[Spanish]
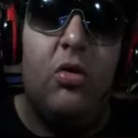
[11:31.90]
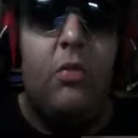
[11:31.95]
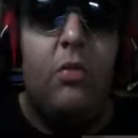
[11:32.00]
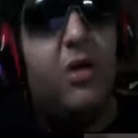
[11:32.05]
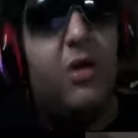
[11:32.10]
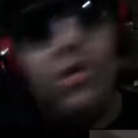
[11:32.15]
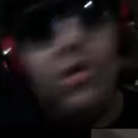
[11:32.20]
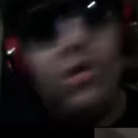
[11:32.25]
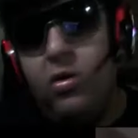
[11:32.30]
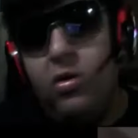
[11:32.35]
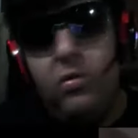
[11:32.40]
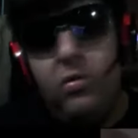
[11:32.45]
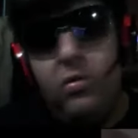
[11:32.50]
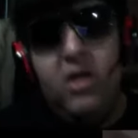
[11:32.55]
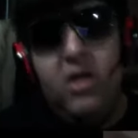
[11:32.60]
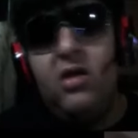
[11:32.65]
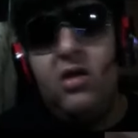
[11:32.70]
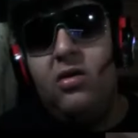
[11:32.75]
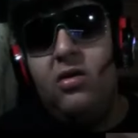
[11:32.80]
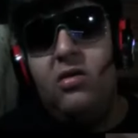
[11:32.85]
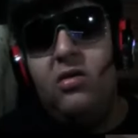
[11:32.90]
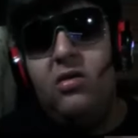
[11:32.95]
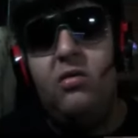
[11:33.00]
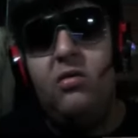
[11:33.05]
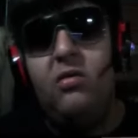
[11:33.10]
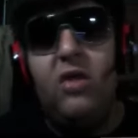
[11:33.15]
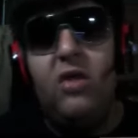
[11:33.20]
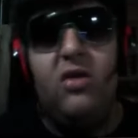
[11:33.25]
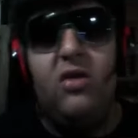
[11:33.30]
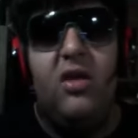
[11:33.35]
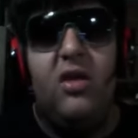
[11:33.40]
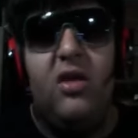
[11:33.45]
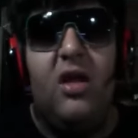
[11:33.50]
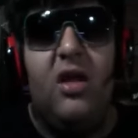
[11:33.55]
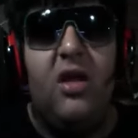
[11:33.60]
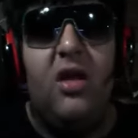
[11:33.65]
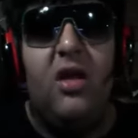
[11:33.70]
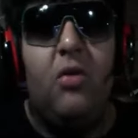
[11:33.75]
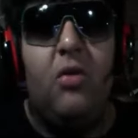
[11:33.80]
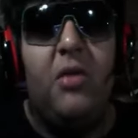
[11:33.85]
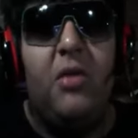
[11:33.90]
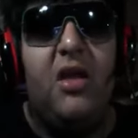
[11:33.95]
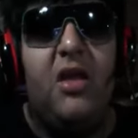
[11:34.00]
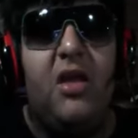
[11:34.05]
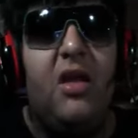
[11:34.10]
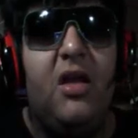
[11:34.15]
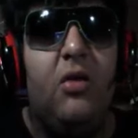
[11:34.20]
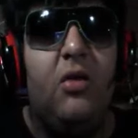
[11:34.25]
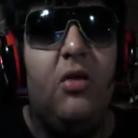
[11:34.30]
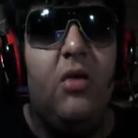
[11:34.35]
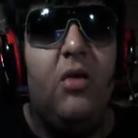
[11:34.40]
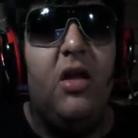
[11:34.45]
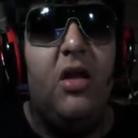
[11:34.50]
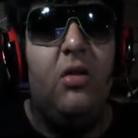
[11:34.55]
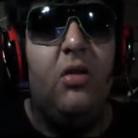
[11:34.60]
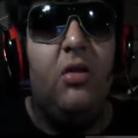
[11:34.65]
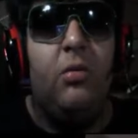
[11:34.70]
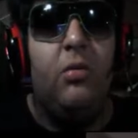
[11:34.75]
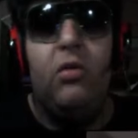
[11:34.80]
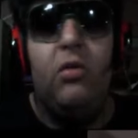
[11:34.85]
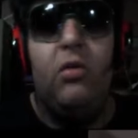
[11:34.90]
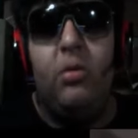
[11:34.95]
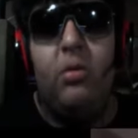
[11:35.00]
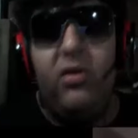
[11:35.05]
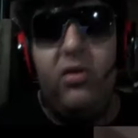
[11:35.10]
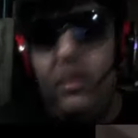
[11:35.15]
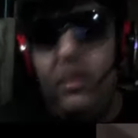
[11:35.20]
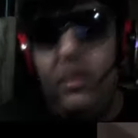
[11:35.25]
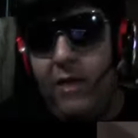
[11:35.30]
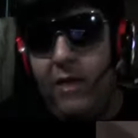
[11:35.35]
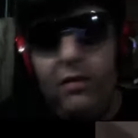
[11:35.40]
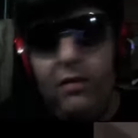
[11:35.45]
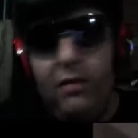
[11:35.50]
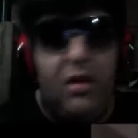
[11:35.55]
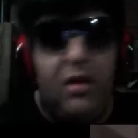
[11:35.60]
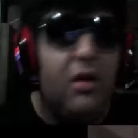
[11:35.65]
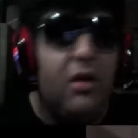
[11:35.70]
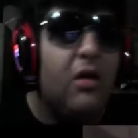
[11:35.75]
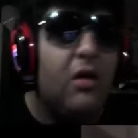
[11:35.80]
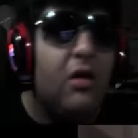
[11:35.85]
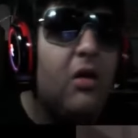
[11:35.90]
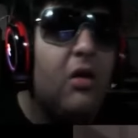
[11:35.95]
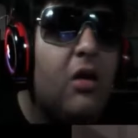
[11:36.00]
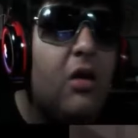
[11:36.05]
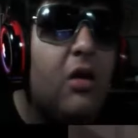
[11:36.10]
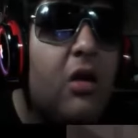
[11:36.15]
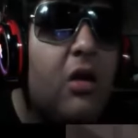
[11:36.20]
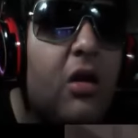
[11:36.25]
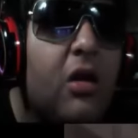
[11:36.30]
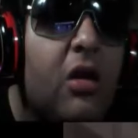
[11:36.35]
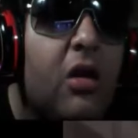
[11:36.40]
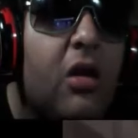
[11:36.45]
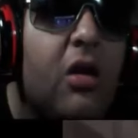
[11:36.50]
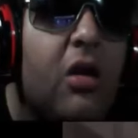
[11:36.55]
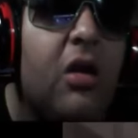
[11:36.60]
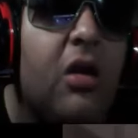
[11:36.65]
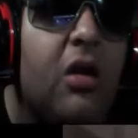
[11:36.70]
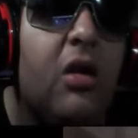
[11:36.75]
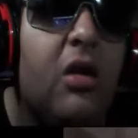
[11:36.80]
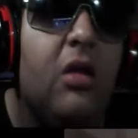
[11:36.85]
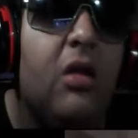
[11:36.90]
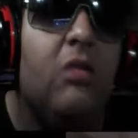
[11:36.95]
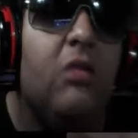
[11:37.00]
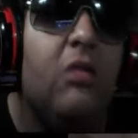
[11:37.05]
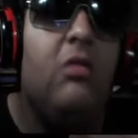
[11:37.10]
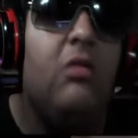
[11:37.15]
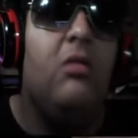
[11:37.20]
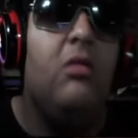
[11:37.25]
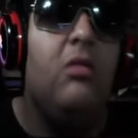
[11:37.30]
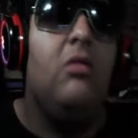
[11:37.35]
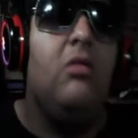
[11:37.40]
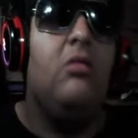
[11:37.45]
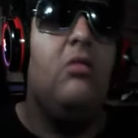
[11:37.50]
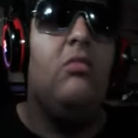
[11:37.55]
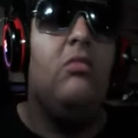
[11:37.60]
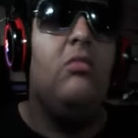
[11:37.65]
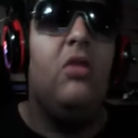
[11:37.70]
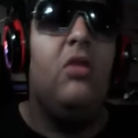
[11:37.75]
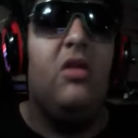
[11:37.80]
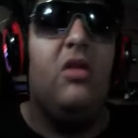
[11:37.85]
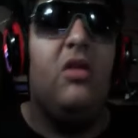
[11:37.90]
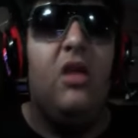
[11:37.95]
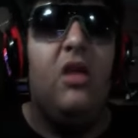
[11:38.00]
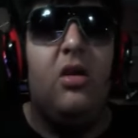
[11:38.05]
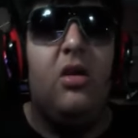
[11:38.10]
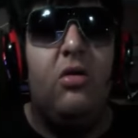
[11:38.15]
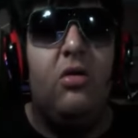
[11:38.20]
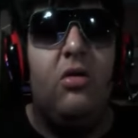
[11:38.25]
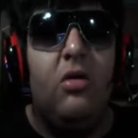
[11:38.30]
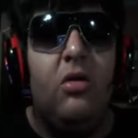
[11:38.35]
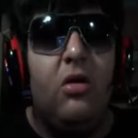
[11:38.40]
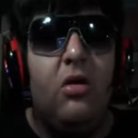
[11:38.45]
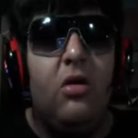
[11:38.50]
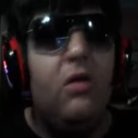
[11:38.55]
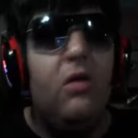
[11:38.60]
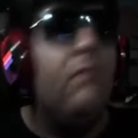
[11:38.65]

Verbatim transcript: compartí comida y todo eso, bueno, sí, a de la escuela, ¿no? Pero bueno, pasé amable. Y, y sí, ¿no?